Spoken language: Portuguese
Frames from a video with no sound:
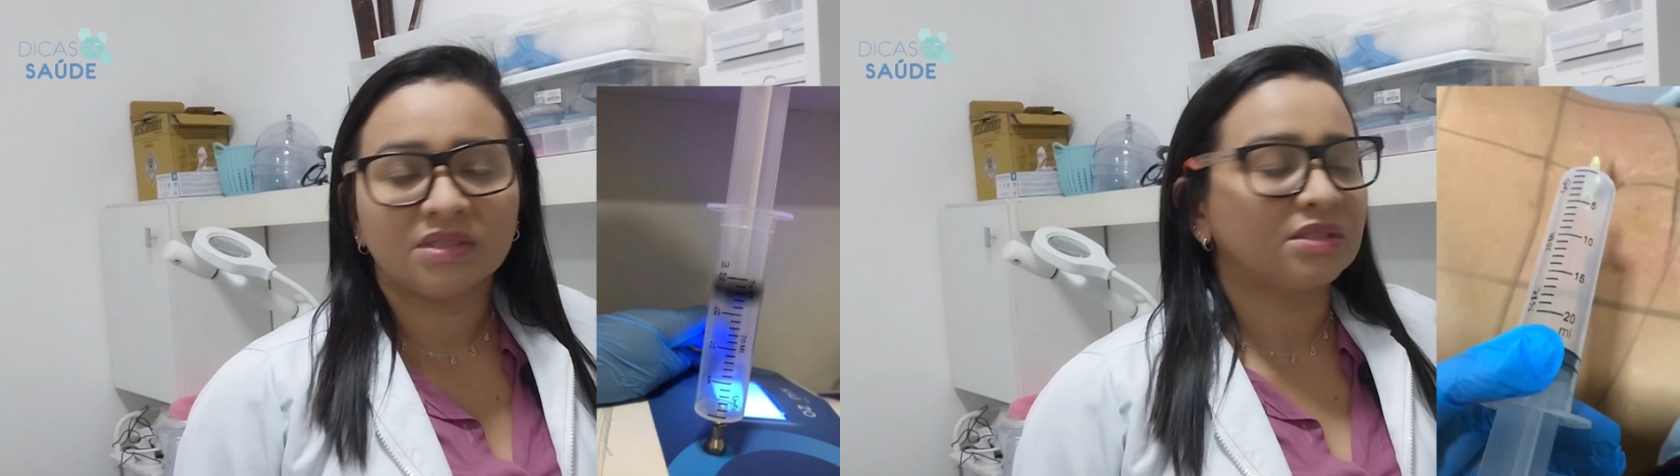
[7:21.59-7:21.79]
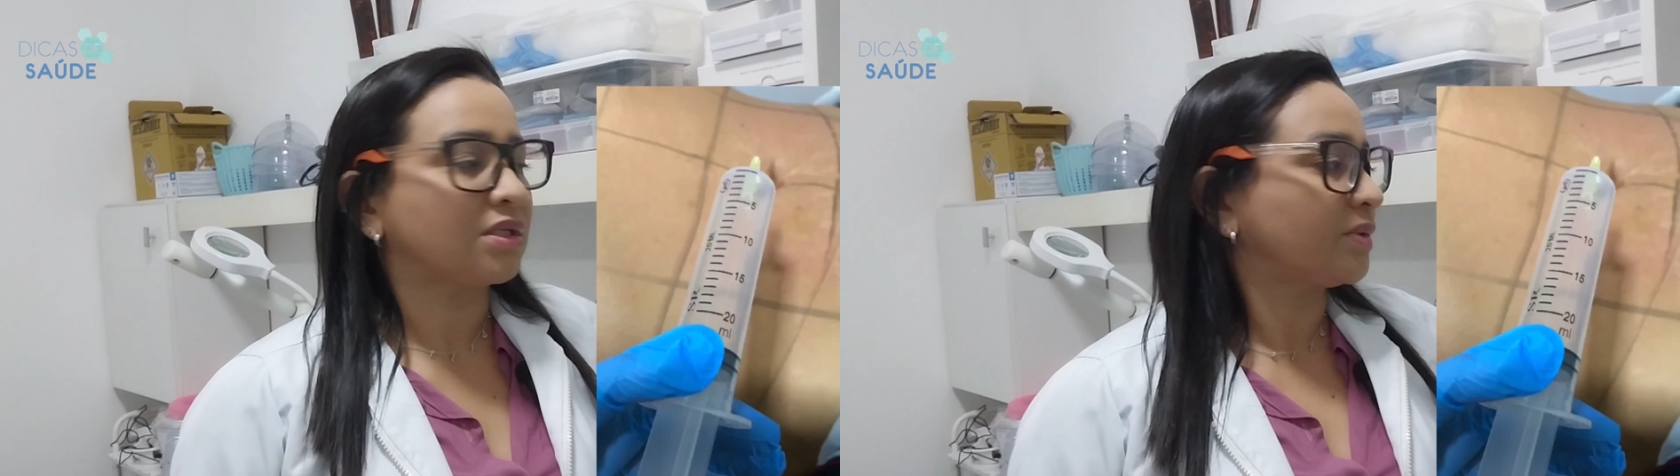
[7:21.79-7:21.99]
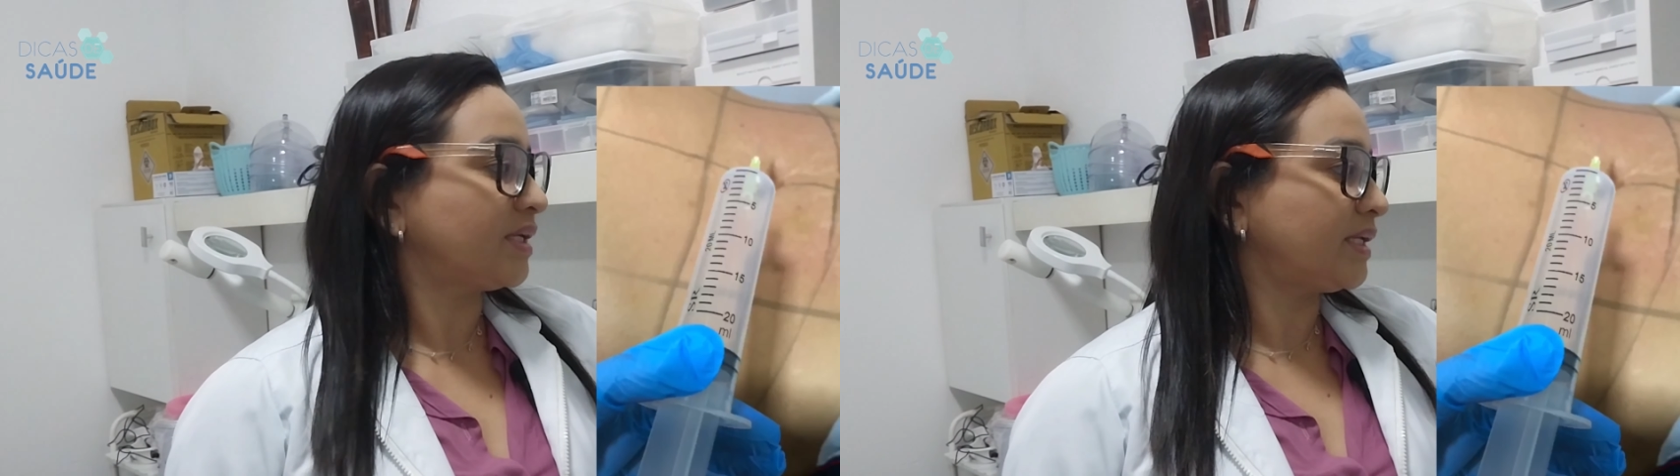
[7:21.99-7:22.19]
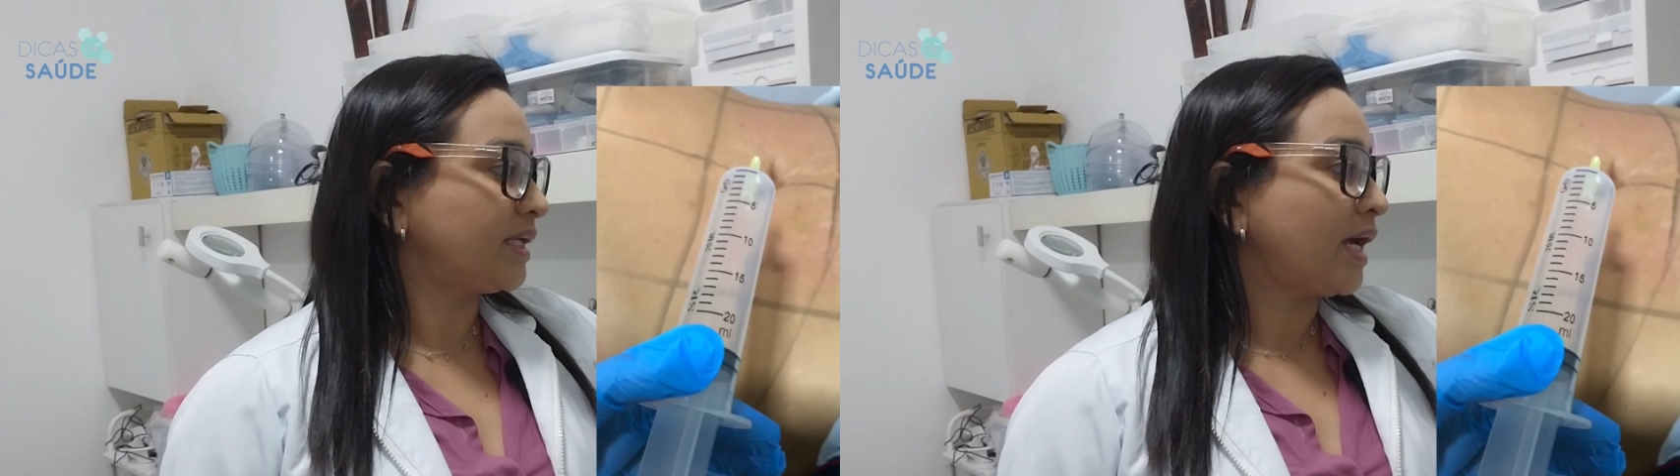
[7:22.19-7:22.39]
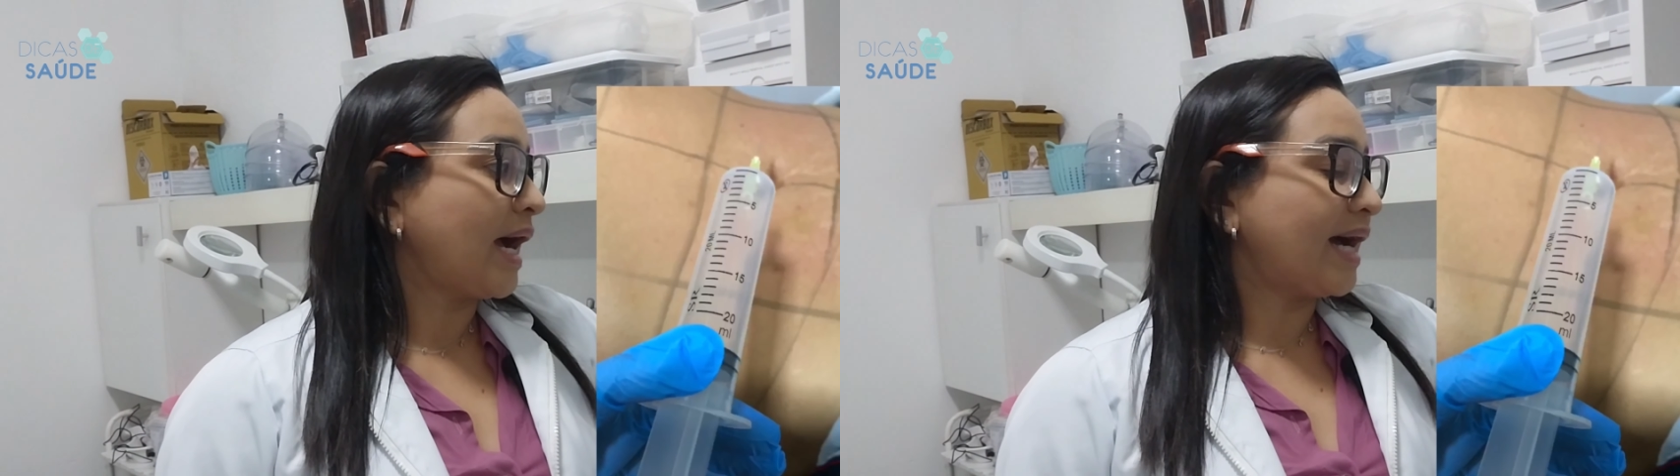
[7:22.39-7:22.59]
Então
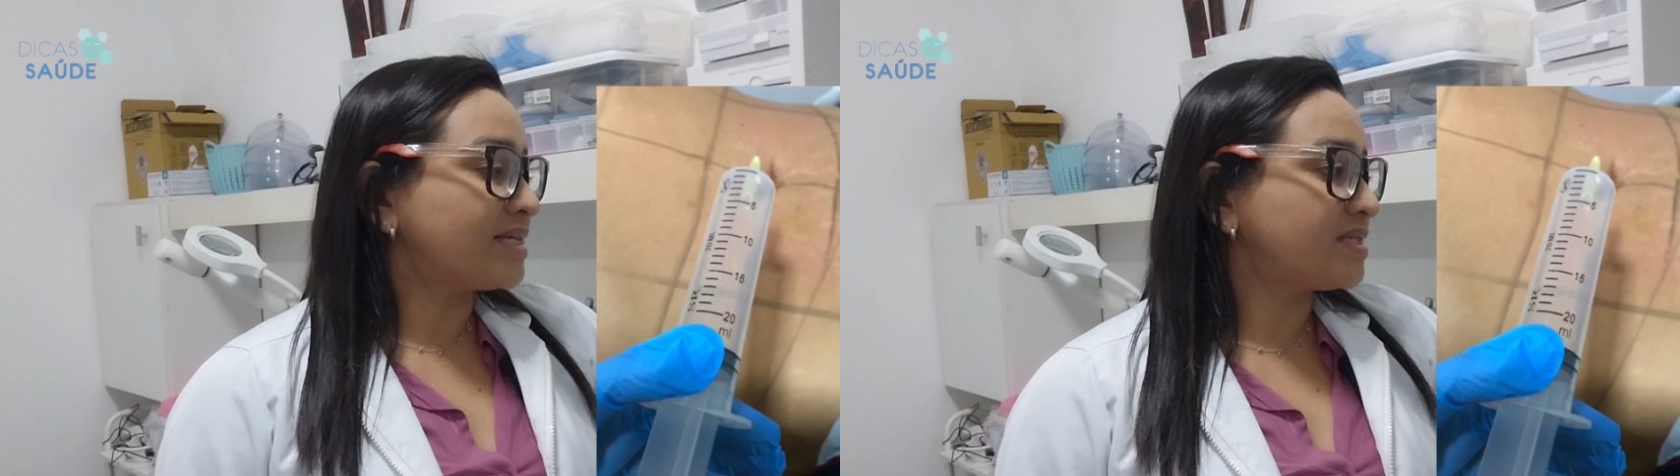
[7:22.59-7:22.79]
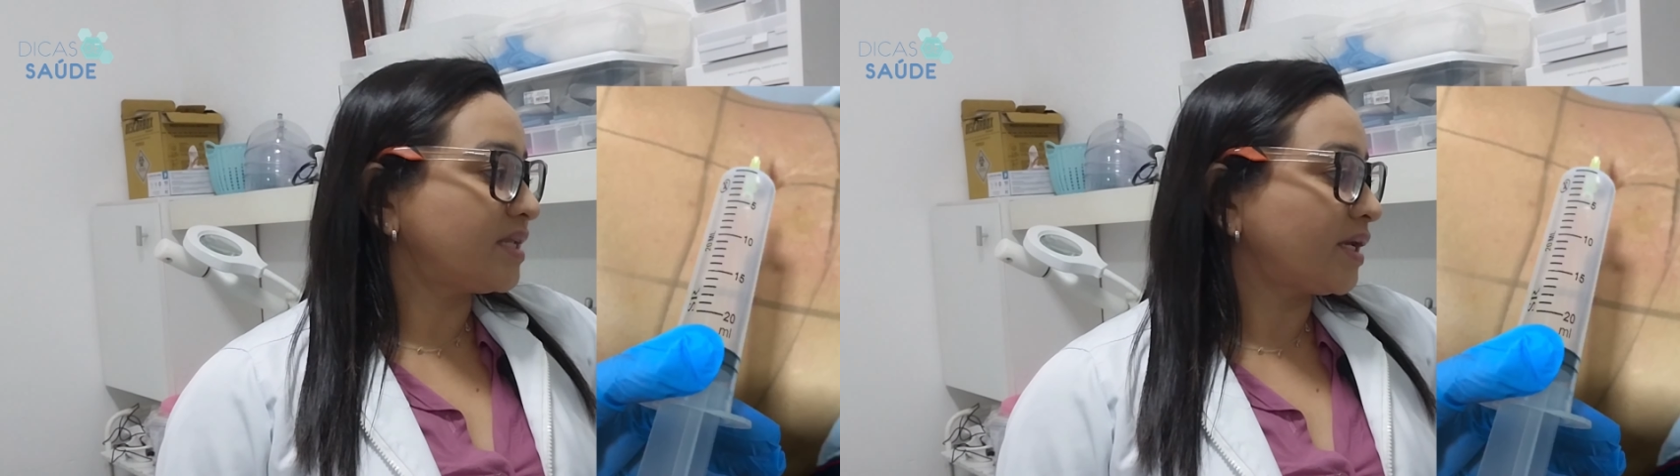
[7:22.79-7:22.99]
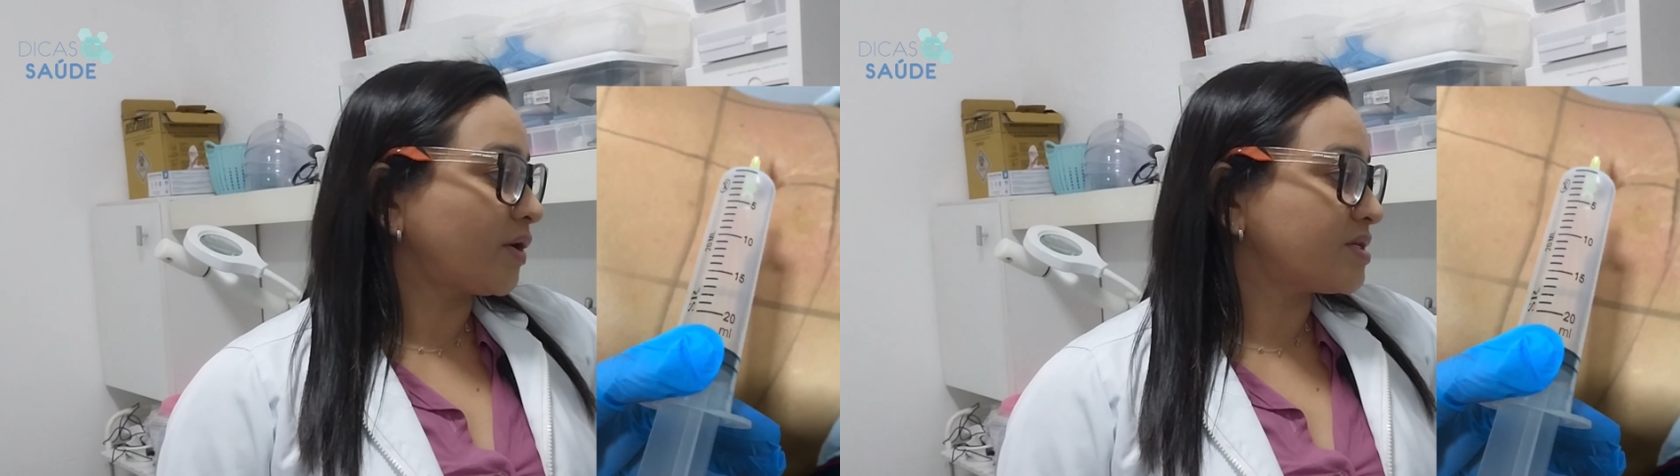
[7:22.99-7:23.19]
ele, a seringa